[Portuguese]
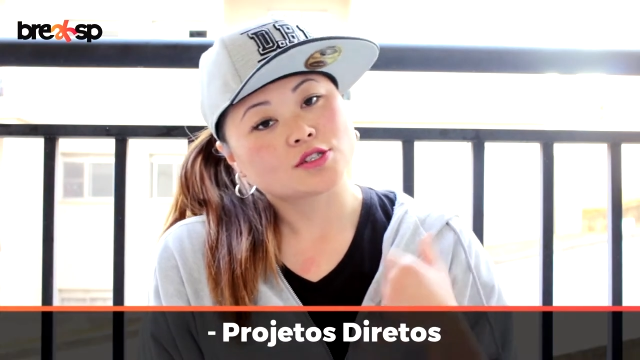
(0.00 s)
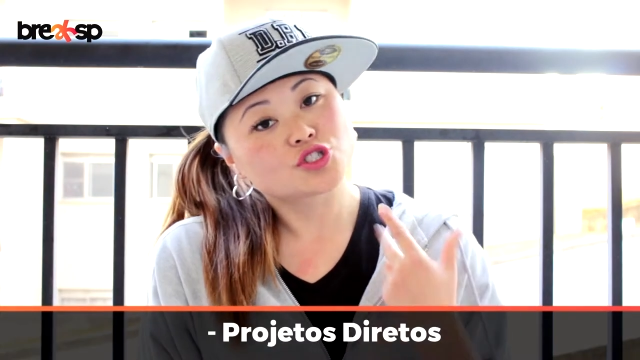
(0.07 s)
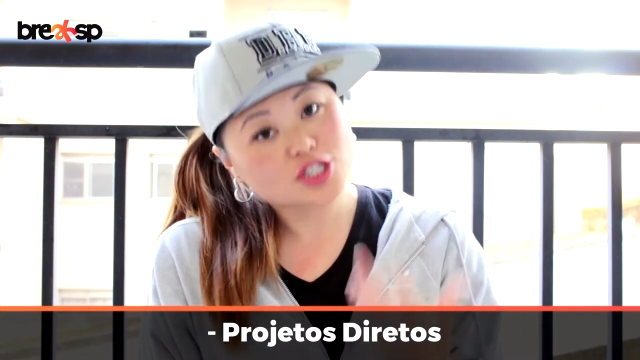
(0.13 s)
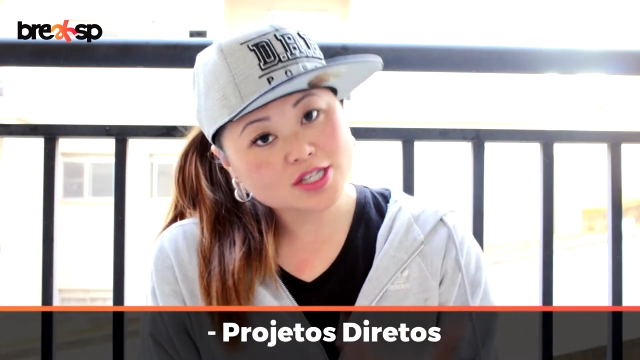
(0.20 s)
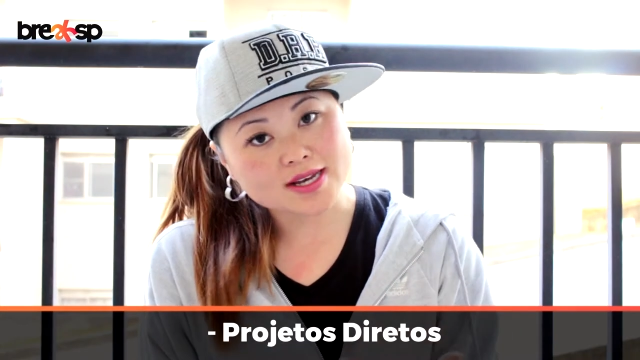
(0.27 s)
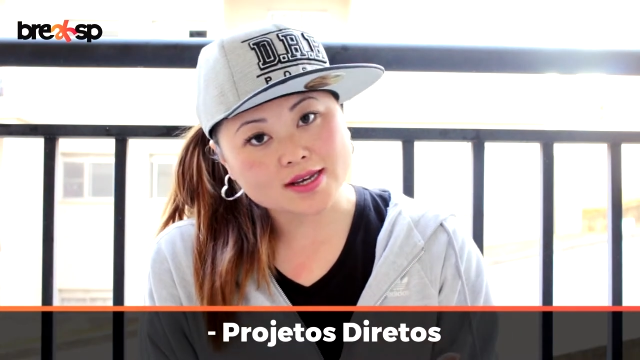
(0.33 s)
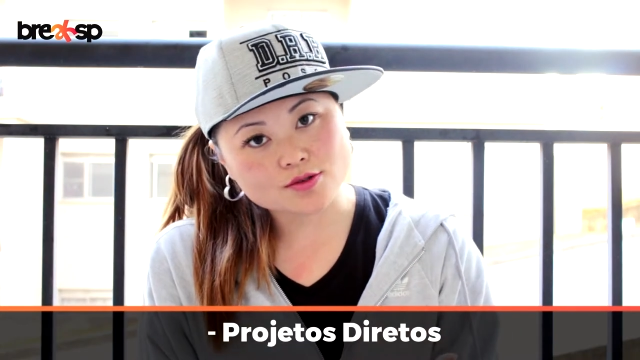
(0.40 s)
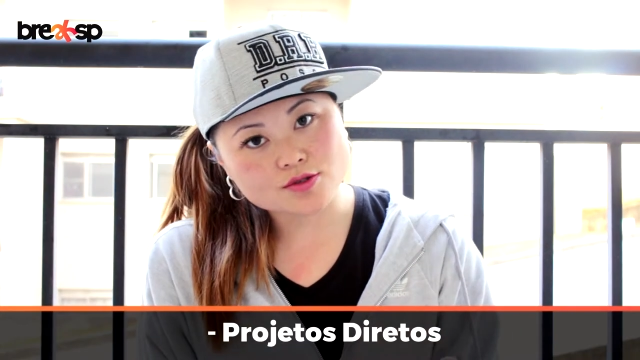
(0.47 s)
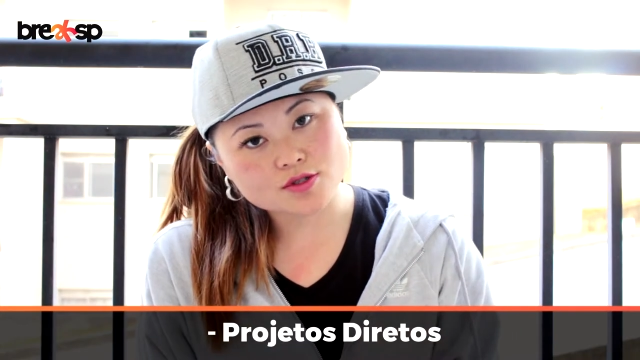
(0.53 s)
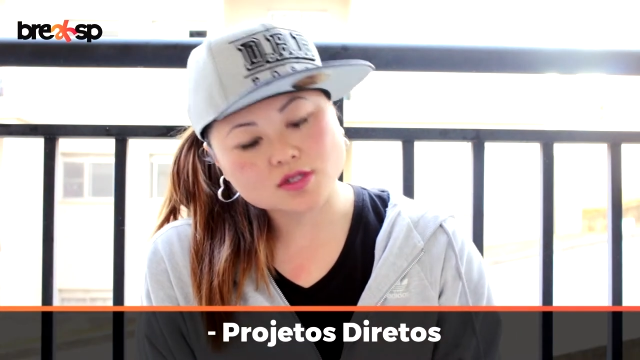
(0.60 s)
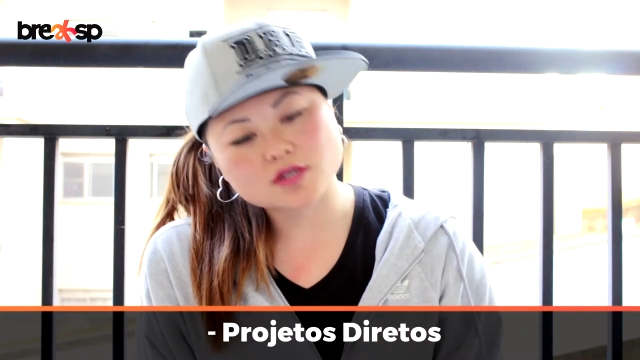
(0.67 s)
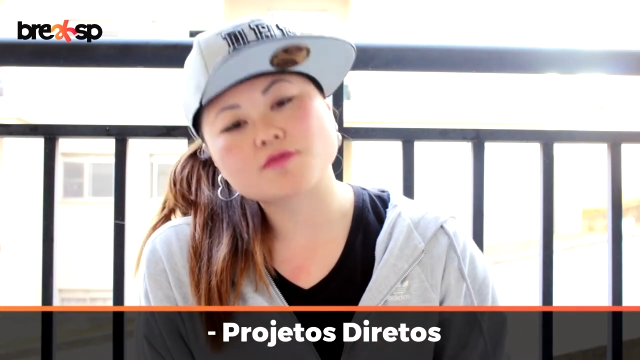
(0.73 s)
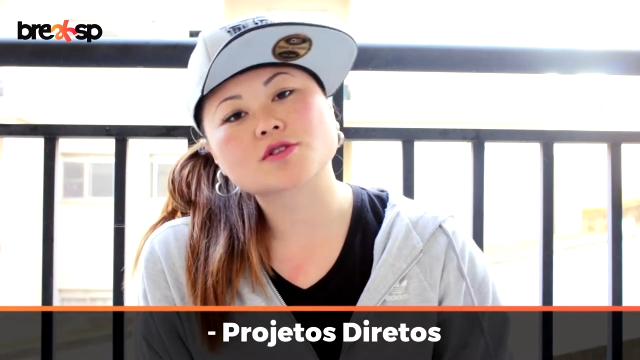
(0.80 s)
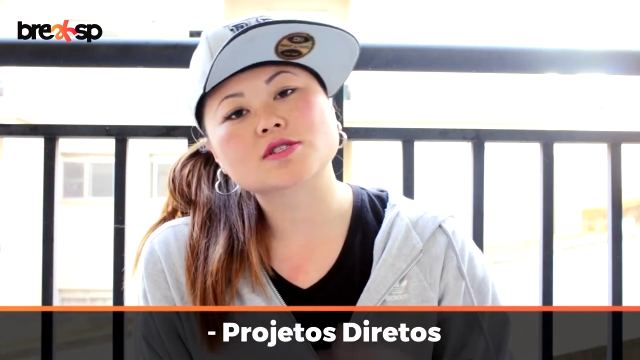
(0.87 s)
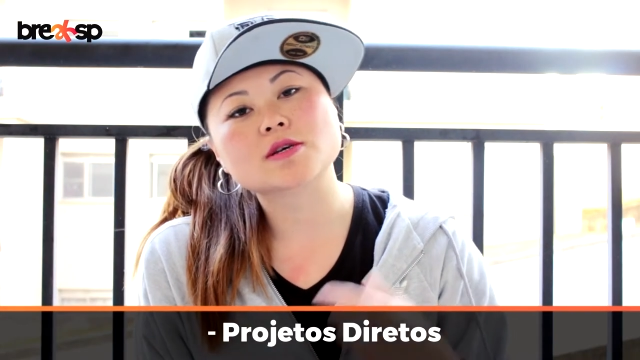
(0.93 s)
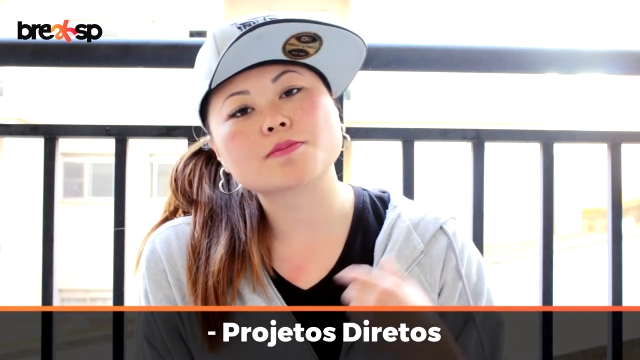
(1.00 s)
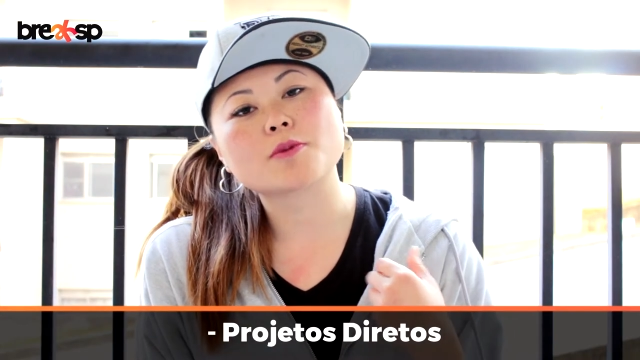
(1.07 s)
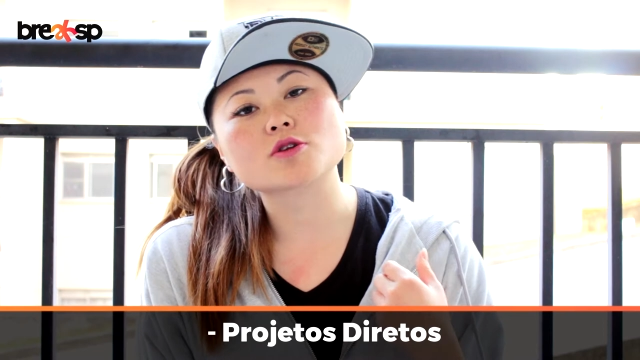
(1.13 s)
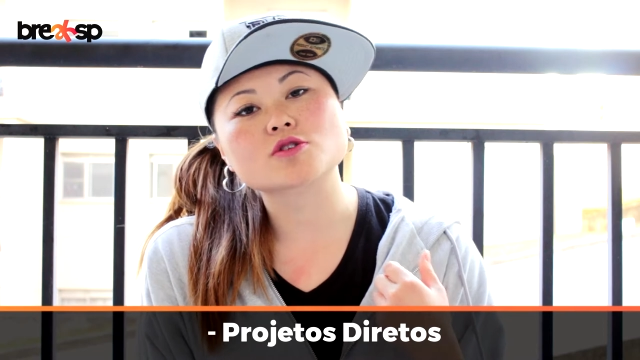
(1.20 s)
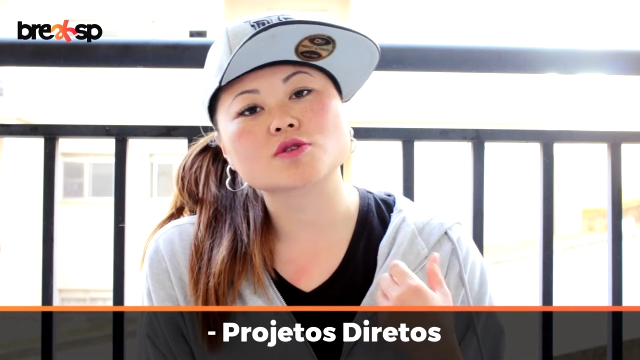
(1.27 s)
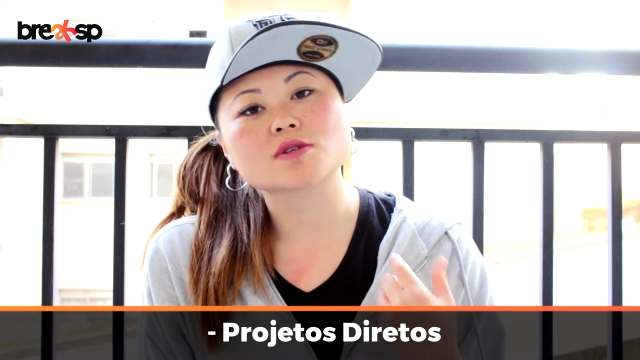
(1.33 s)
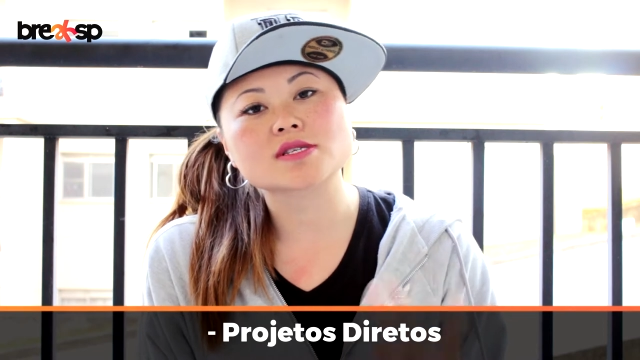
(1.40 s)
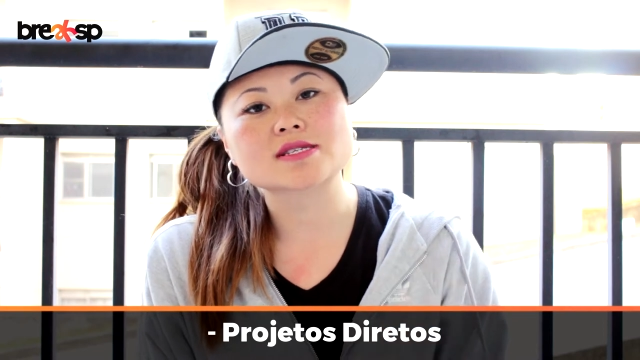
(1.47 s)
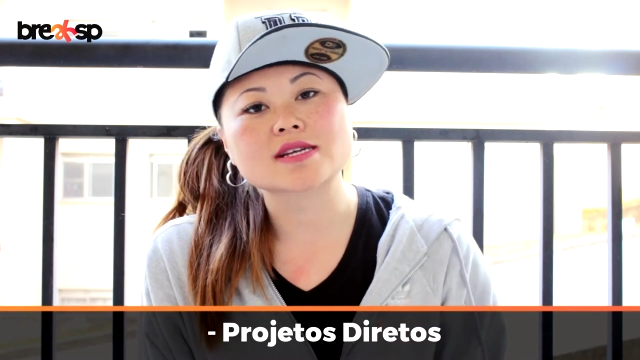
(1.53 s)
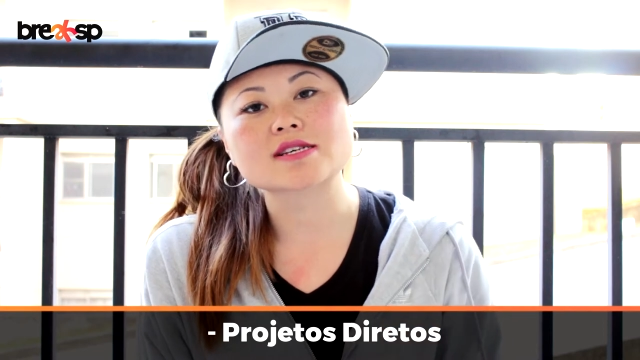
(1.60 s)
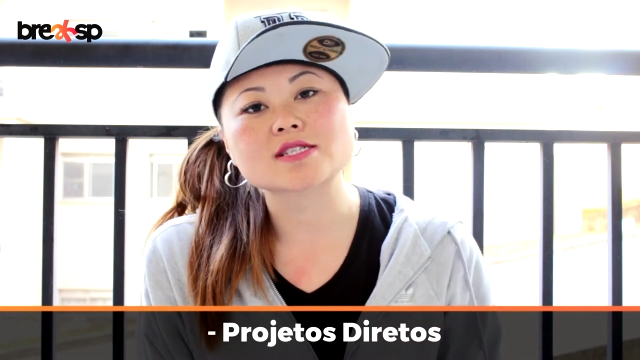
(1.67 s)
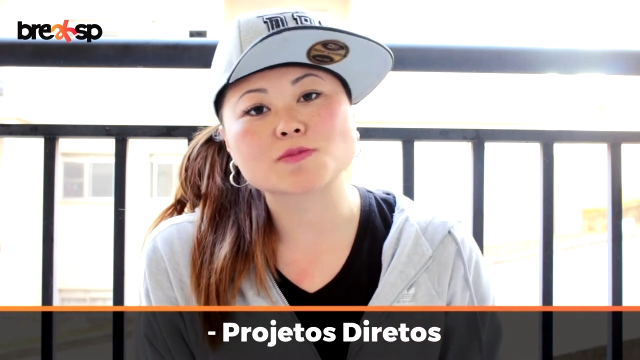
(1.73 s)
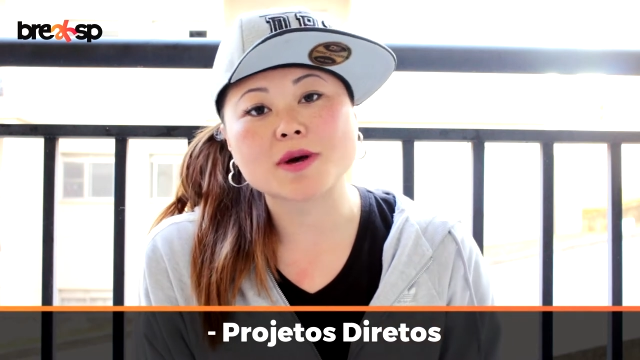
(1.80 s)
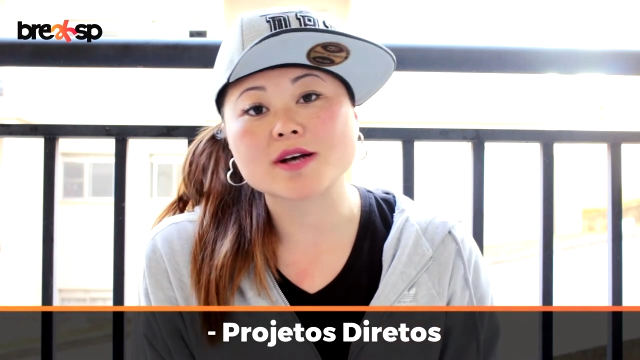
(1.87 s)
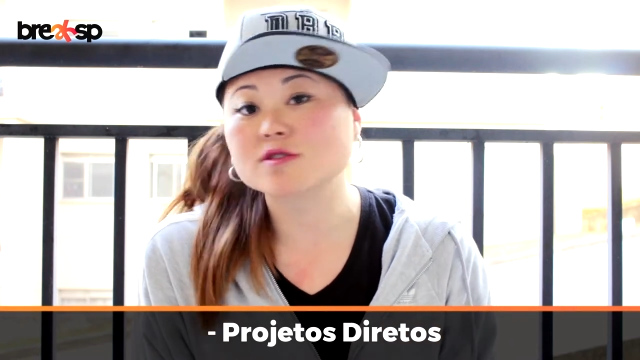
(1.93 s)
diretos, que você pode solicitar
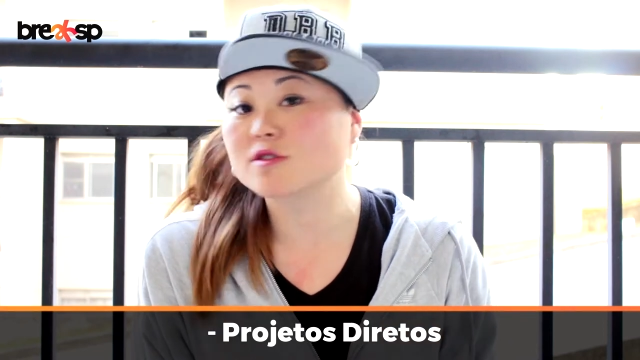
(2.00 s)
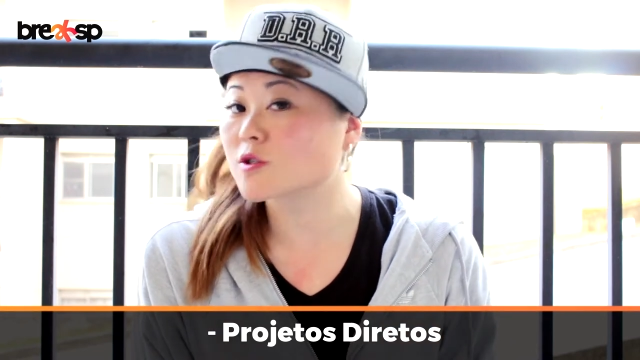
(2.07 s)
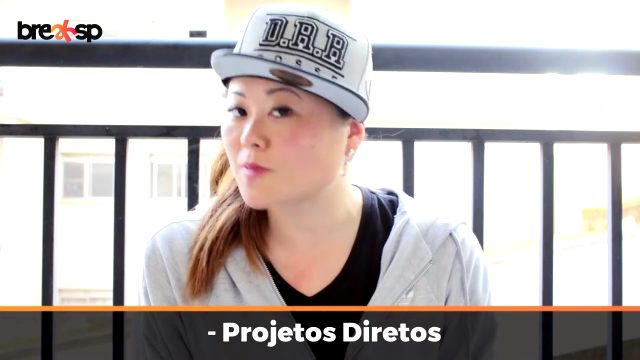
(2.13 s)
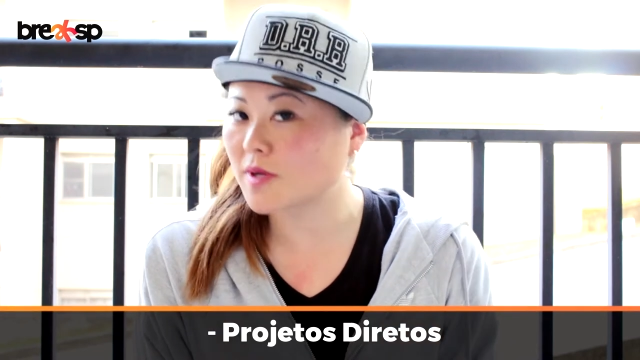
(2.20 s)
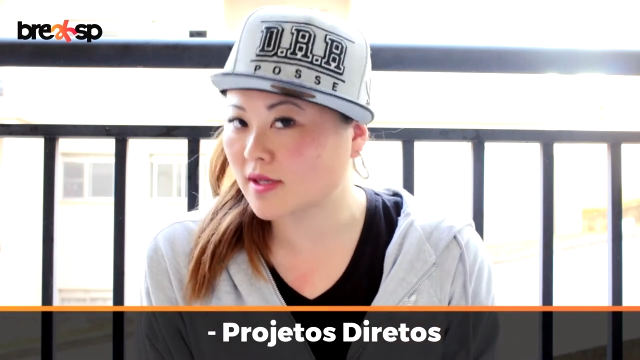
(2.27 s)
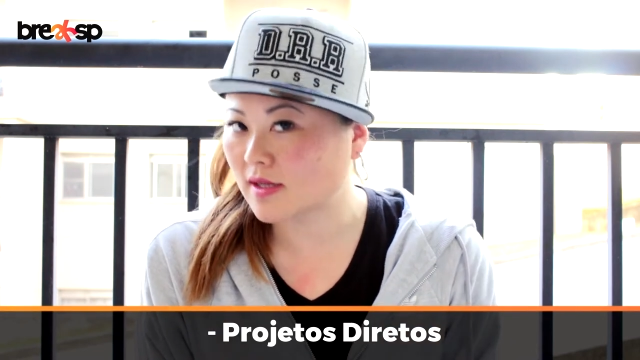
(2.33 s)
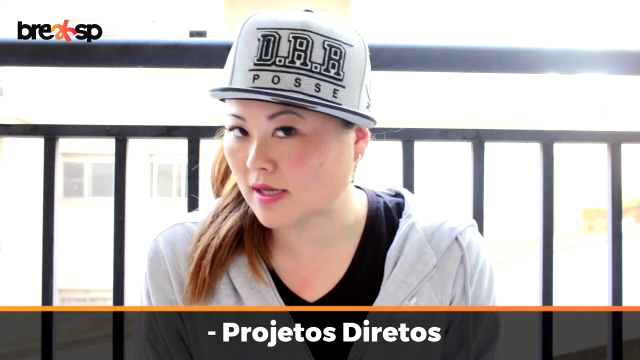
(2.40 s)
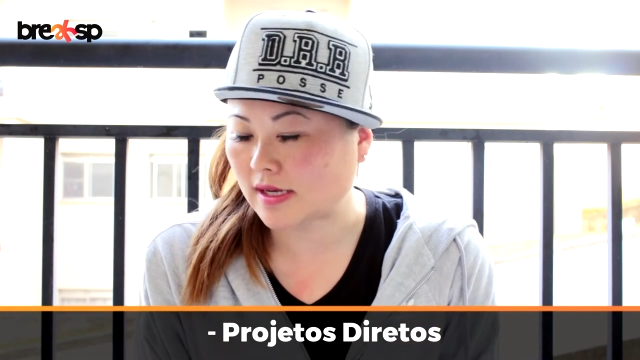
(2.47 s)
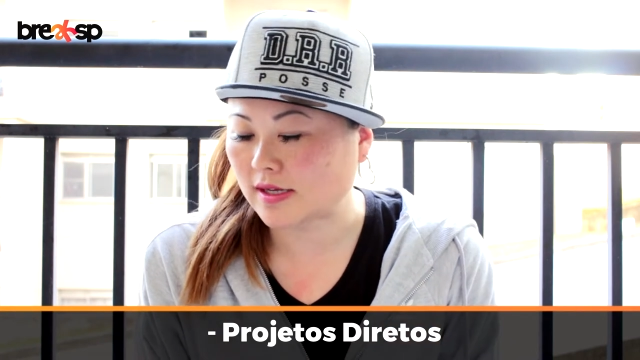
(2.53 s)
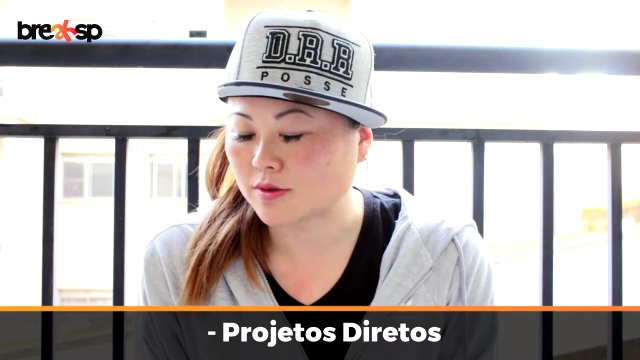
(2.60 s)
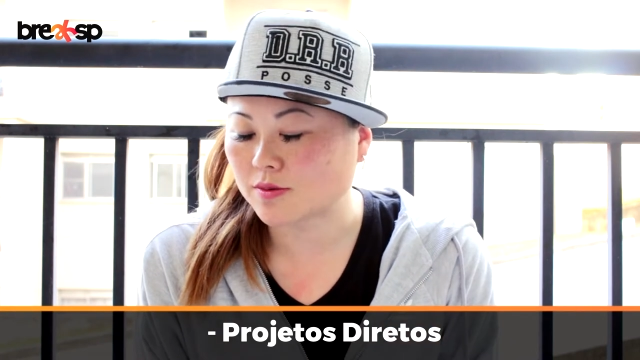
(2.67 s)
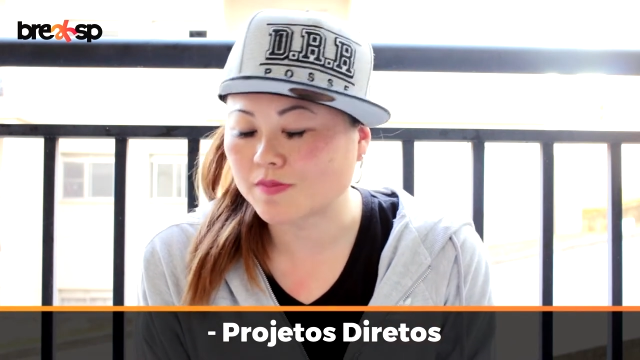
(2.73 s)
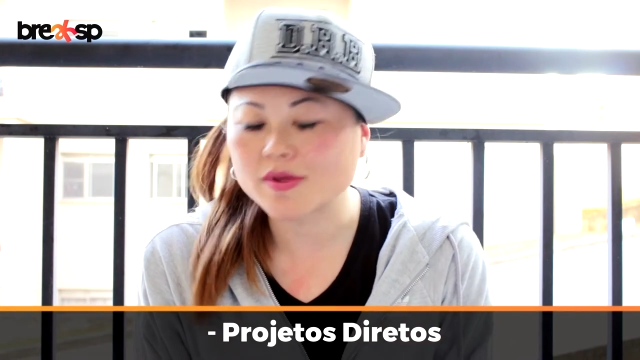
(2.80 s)
espaços para treino.